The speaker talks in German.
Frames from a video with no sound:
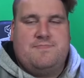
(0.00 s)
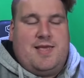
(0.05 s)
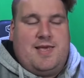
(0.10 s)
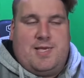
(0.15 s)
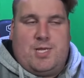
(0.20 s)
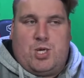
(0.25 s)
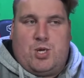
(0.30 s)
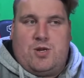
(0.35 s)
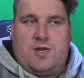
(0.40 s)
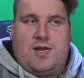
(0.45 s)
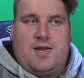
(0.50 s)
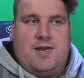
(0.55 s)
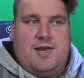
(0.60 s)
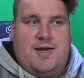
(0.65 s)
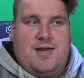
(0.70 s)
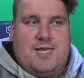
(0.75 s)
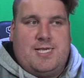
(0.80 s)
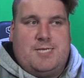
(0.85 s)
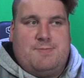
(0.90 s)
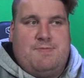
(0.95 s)
Der ist schon
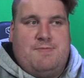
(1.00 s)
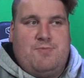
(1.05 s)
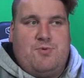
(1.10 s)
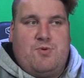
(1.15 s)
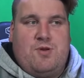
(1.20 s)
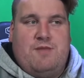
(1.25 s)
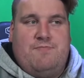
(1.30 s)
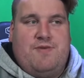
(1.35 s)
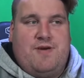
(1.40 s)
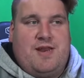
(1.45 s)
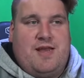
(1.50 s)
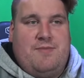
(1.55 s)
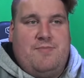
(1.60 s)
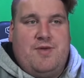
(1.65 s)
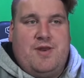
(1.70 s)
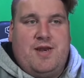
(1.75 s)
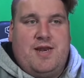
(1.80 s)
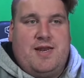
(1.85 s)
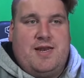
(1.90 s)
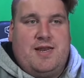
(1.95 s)
klar, dass es beim dunklen
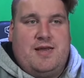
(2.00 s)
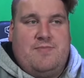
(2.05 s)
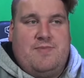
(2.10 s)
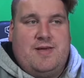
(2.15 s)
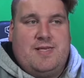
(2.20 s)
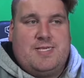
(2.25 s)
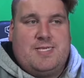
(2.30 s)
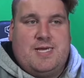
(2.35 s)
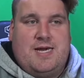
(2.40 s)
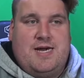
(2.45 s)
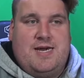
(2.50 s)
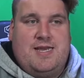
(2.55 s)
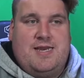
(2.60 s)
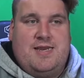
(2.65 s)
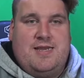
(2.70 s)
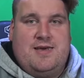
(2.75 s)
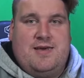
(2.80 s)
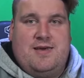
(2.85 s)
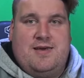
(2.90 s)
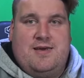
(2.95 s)
Parabelritter damals
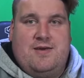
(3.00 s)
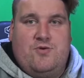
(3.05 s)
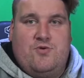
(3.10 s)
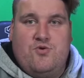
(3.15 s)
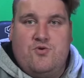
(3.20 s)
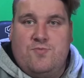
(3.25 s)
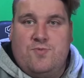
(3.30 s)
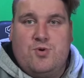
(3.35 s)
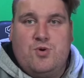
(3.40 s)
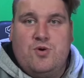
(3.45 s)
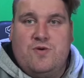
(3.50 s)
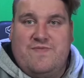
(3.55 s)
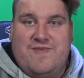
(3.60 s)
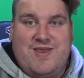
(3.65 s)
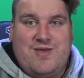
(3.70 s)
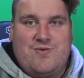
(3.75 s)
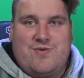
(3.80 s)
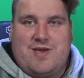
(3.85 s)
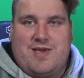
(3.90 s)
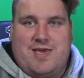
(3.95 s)
ein äh,
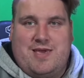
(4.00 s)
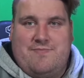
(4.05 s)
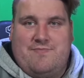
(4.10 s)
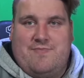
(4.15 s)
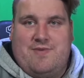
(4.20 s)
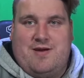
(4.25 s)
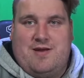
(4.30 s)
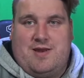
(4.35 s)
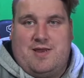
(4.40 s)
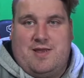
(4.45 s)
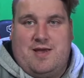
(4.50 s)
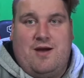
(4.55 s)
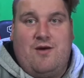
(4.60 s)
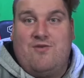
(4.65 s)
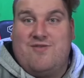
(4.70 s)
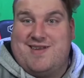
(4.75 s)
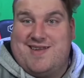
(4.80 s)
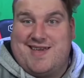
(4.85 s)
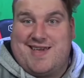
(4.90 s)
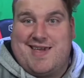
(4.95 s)
Roomtour-Video gegeben hat,
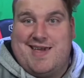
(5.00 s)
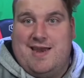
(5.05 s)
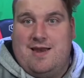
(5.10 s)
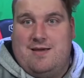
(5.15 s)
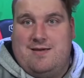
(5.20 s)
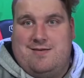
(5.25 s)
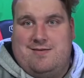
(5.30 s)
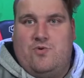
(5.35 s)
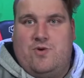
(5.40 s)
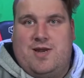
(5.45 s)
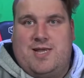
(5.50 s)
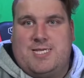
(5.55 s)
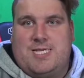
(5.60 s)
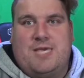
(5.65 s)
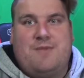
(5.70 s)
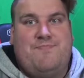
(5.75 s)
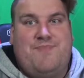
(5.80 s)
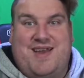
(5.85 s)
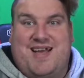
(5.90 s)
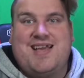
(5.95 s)
auch der Keller, und dass
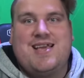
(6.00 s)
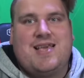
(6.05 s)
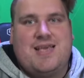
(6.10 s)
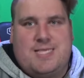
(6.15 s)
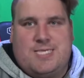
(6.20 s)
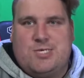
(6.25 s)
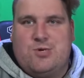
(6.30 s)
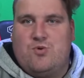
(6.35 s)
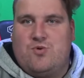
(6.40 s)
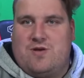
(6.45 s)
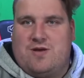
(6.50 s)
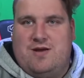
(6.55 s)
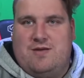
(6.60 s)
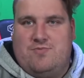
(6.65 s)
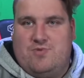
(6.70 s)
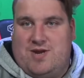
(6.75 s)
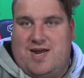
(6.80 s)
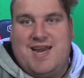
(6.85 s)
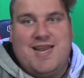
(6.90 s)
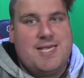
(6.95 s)
ich blank gezogen
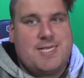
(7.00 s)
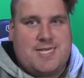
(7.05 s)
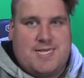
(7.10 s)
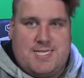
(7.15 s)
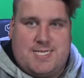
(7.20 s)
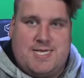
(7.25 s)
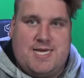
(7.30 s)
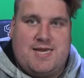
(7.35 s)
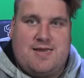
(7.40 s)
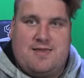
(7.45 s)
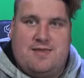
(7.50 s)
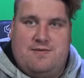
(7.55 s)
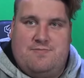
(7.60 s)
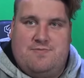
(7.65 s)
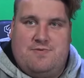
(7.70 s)
habe und alles gezeigt habe.